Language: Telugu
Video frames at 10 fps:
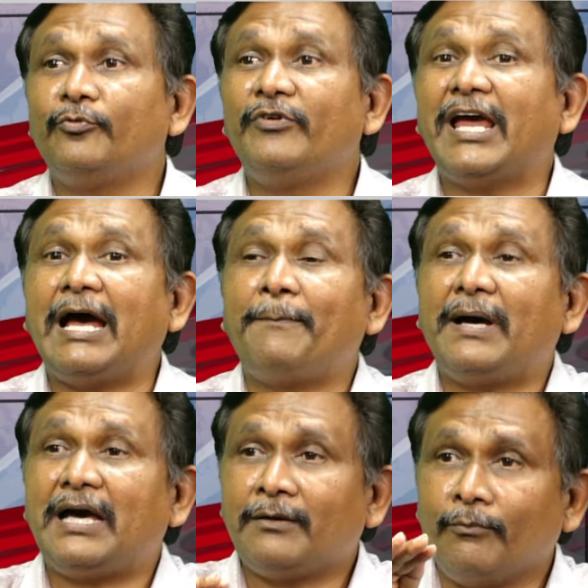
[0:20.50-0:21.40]

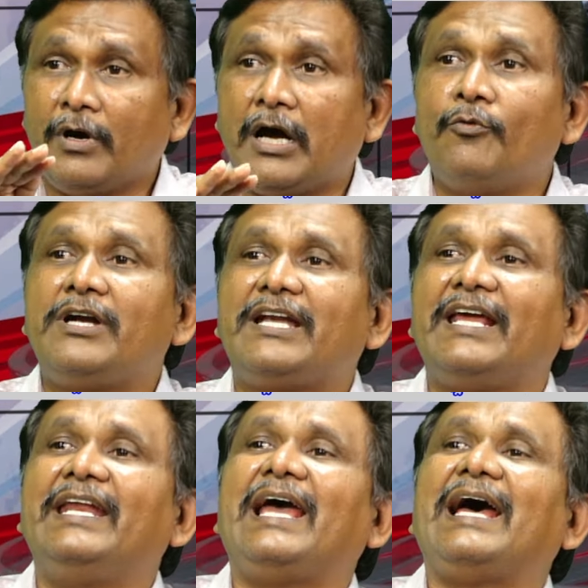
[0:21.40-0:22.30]
వ్యాపారం
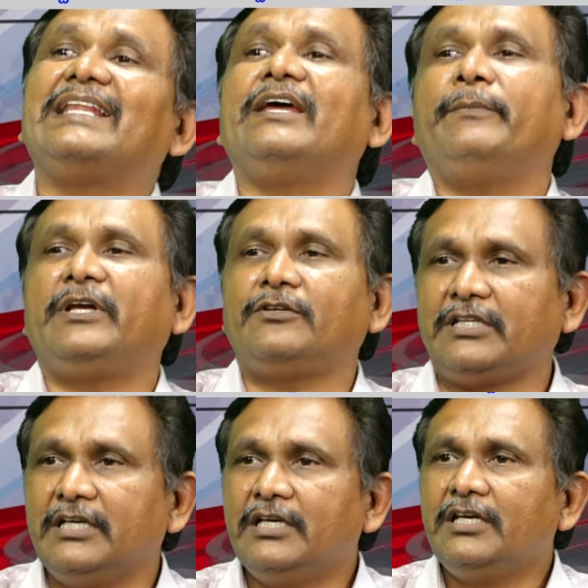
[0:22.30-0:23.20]
బాగుంటేనే ఆదాయం పెరుగుతుంది
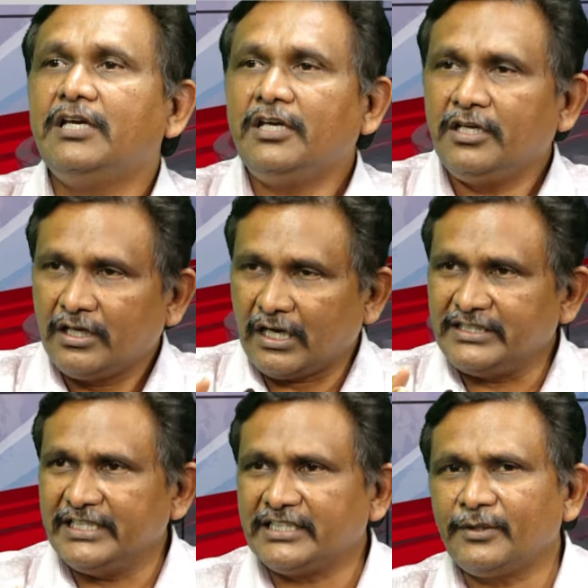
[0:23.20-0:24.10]
జిఎస్టీ పెరుగుతుంది
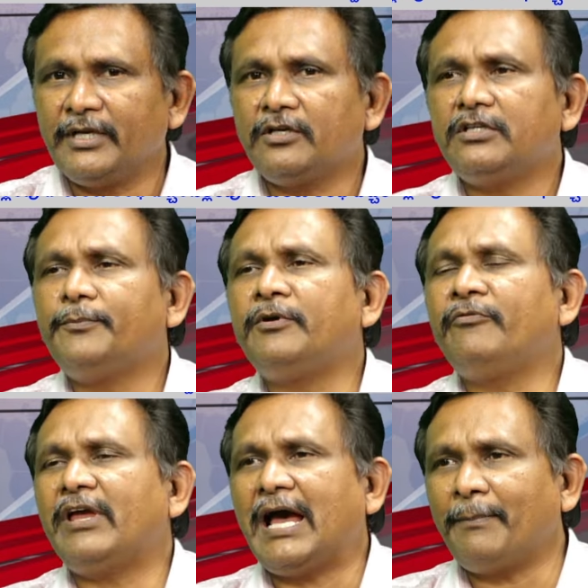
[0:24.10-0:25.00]
జిఎస్టీ పెరుగుతుంది
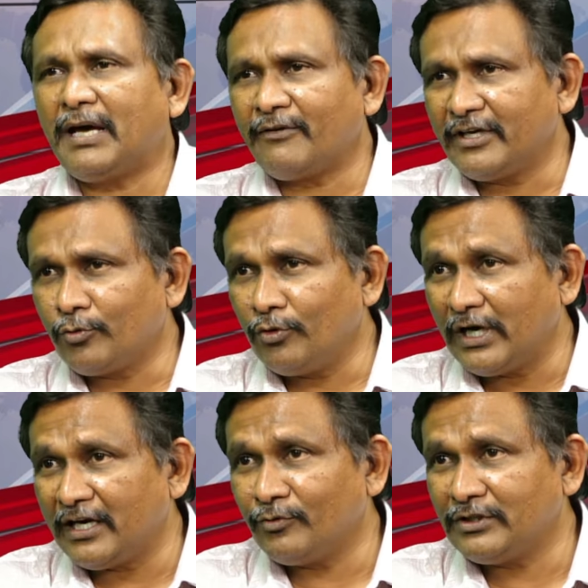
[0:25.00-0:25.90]
వ్యాపారం
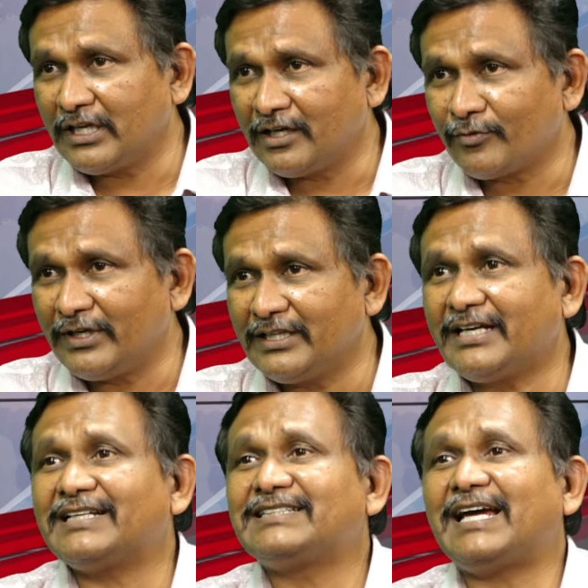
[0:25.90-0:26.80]
ఎక్కువగానే ఉంది అన్నటువంటిది
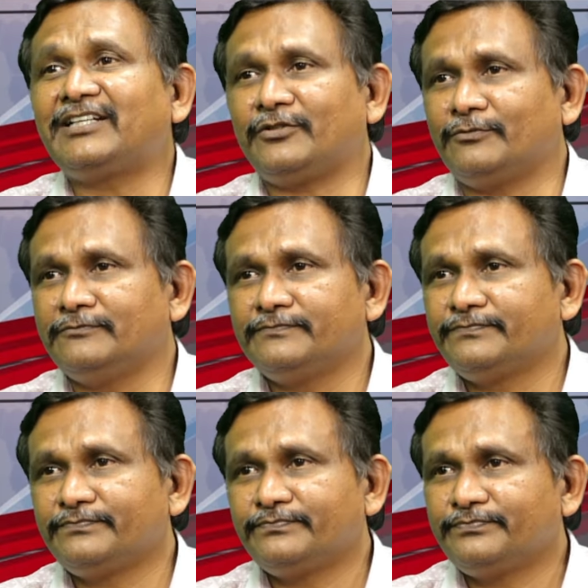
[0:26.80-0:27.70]
ఇక్కడ సాక్ష్యం
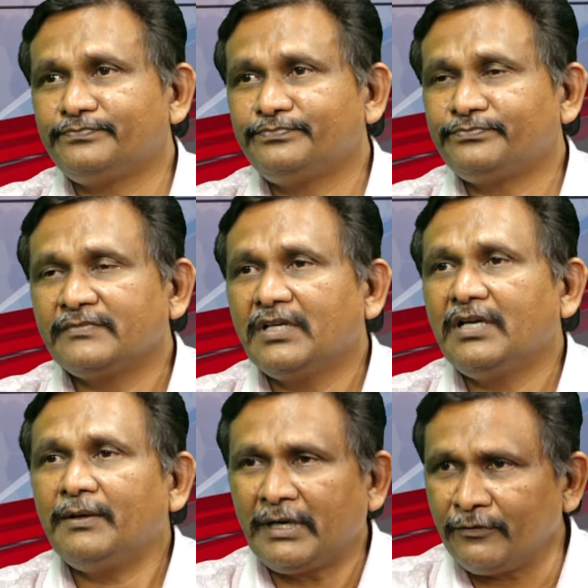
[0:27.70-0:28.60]
అవును
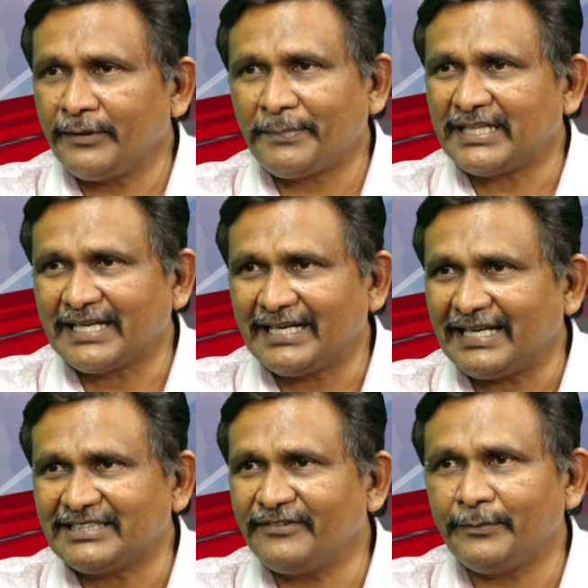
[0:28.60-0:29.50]
మనం ఇప్పటిదాకా
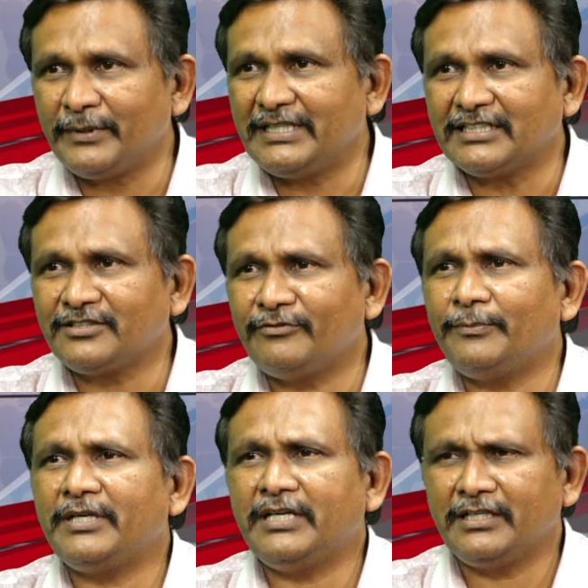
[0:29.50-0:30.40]
నాశనం అయిపోయింది నాశనం
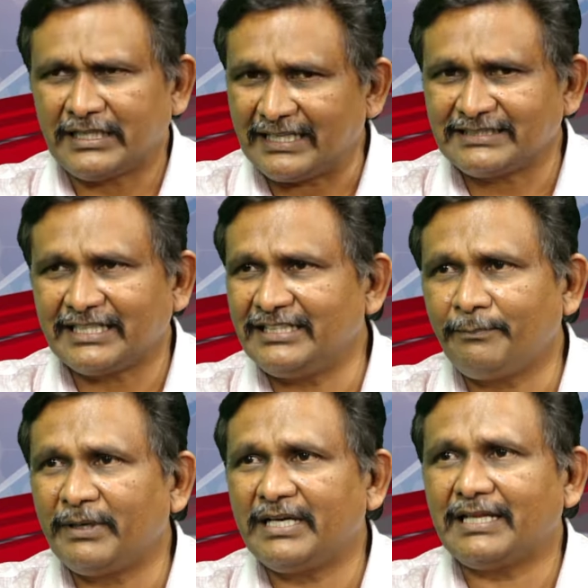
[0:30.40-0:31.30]
అయిపోయింది నేను చాలాసార్లు
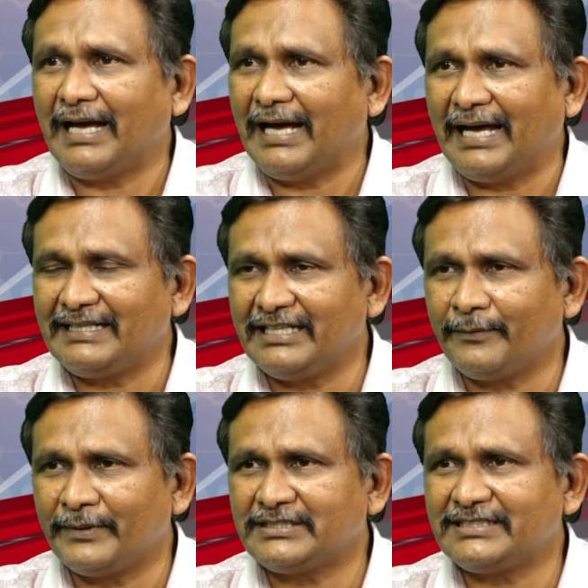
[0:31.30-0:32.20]
చెప్పాను కదా ఆర్థిక
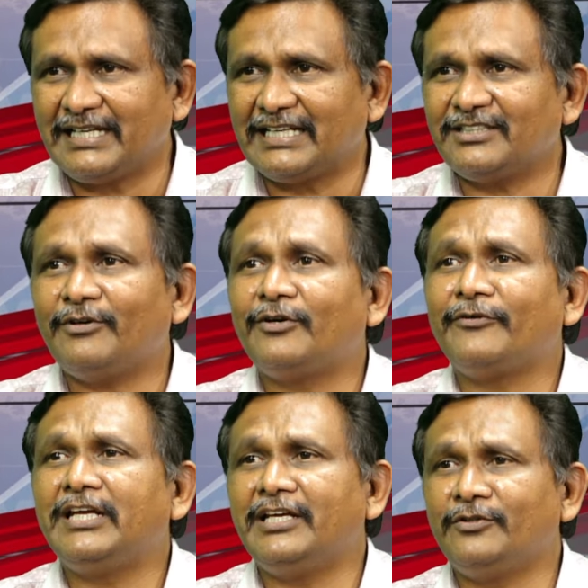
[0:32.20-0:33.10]
పరిస్థితి నాశనం అవడం
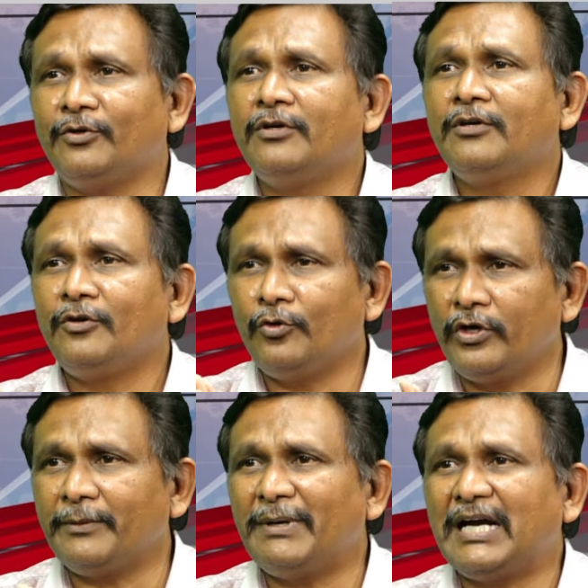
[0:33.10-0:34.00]
ఏం లేదు
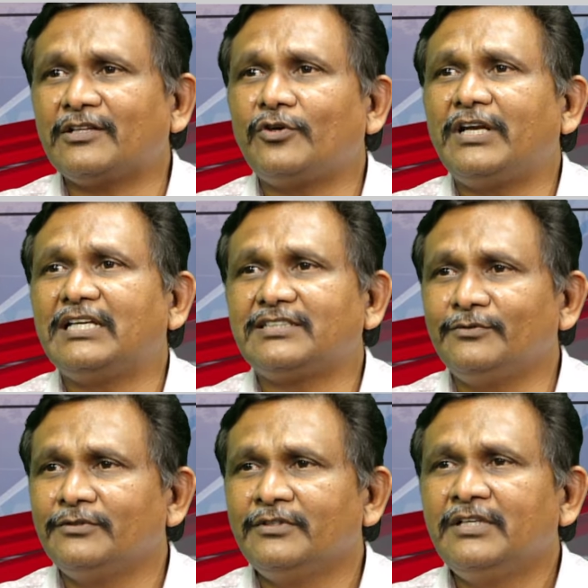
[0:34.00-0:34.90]
నోటి మాటతో నాశనం
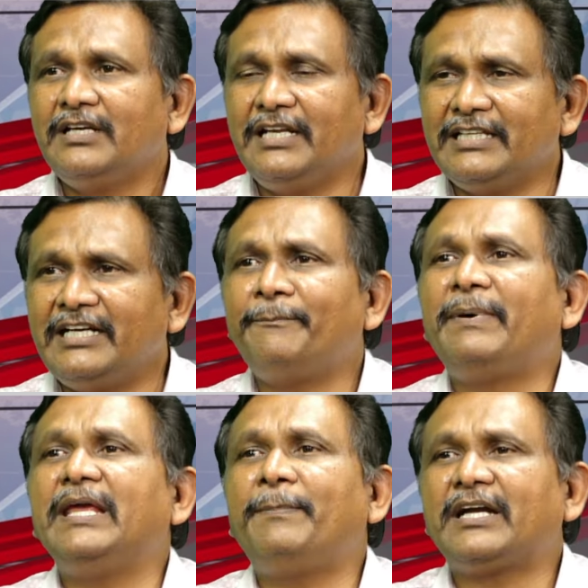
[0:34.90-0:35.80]
లేదంటే
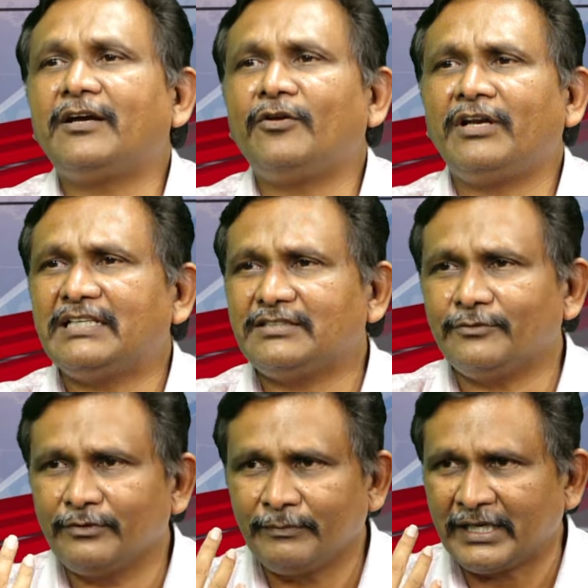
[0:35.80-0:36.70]
భయపెట్టడంలో నాశనం
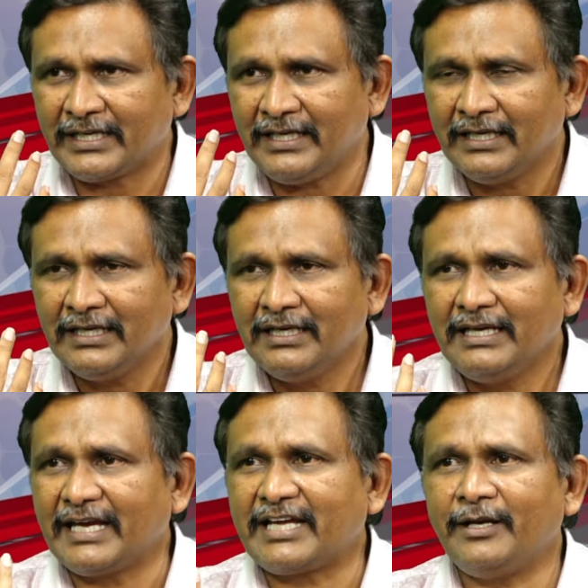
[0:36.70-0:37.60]
మనకి
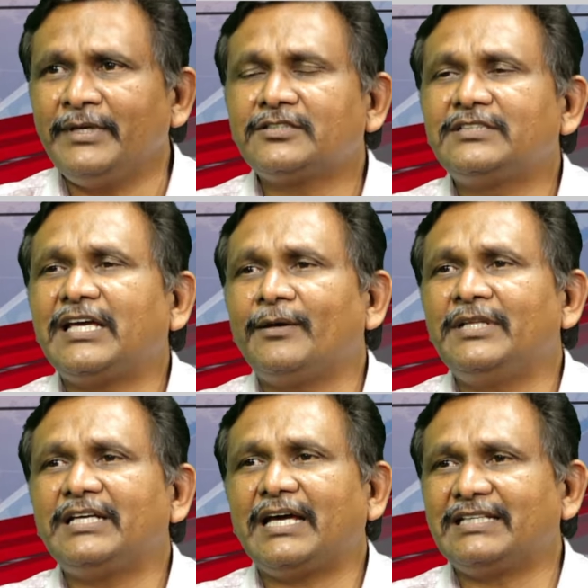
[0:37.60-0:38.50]
ఎకనామిక్స్ చాలా
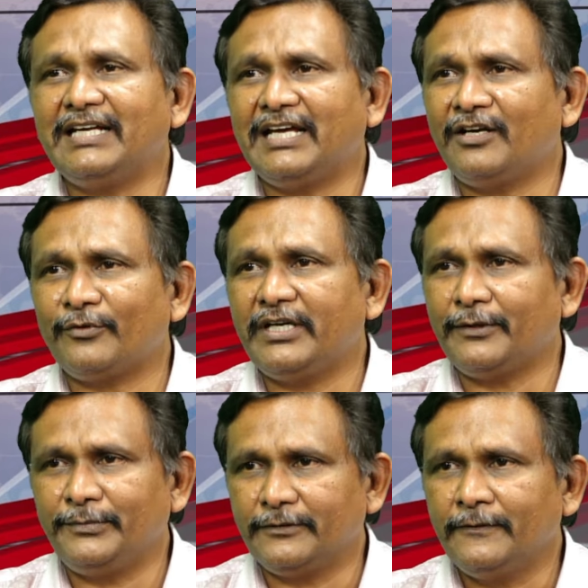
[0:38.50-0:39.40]
మందికి అర్థం కానటువంటి
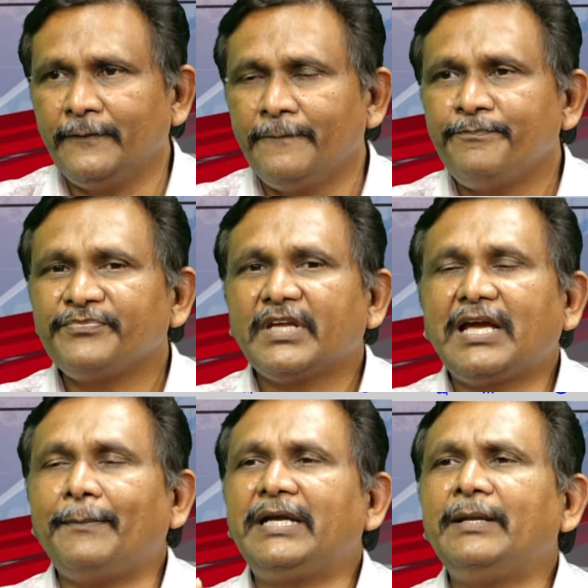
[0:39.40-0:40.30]
అంశం
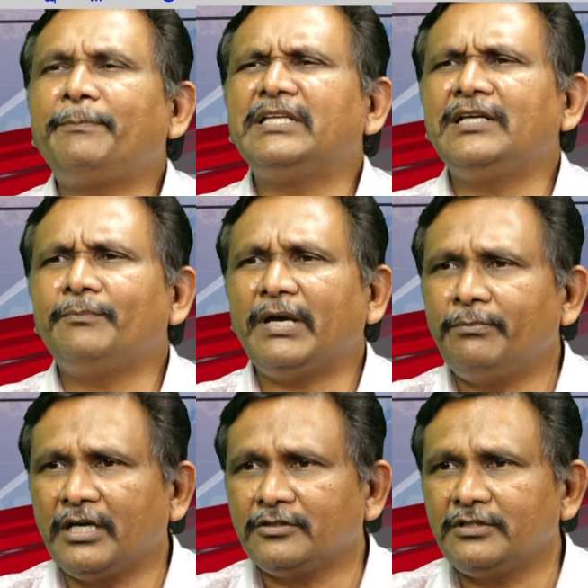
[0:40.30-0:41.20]
కాబట్టి ప్రజలను
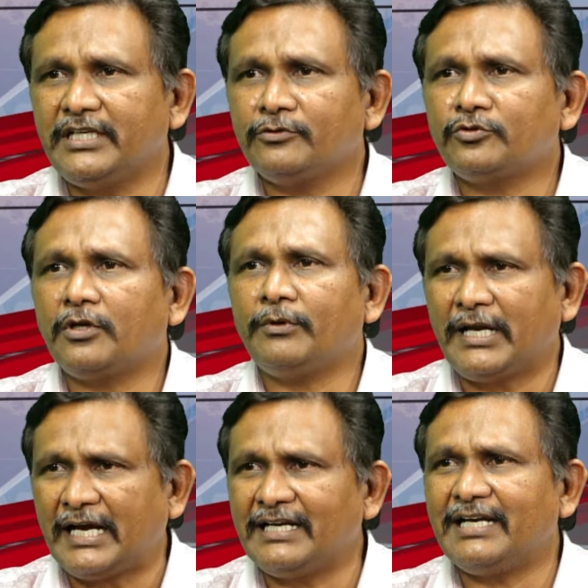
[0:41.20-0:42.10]
భయభ్రాంతులు చేయడం సులభం
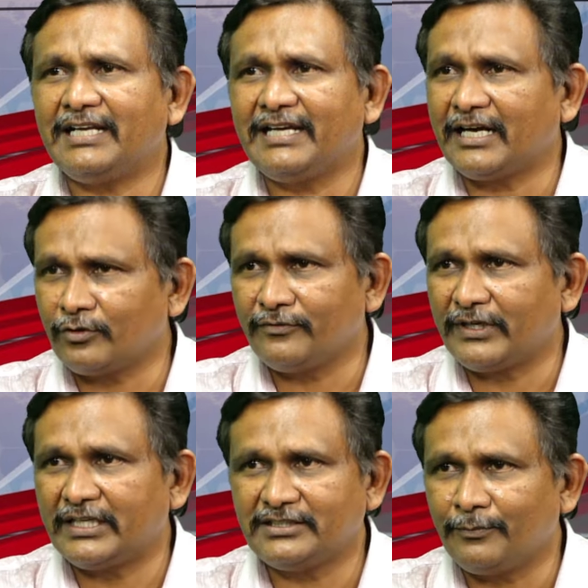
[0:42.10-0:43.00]
ల్యాండ్ టైట్లింగ్ యాక్ట్ ఉంది ఫర్
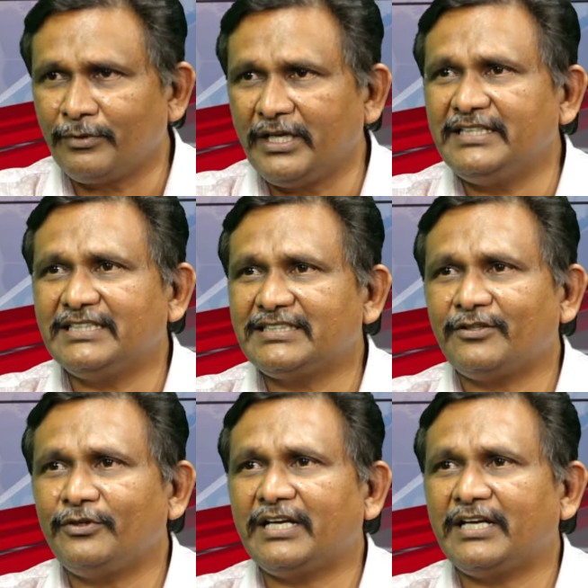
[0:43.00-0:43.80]
ఎగ్జాంపుల్ ఏం చేశారు